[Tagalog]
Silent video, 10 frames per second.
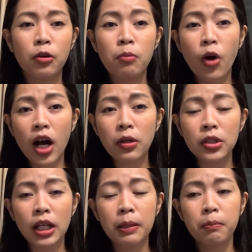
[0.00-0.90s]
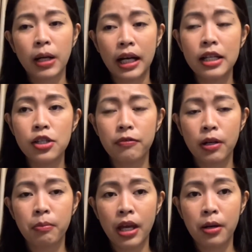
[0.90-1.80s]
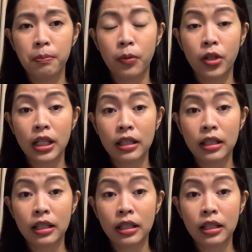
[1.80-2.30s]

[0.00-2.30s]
Kumuha ako ng bus from airport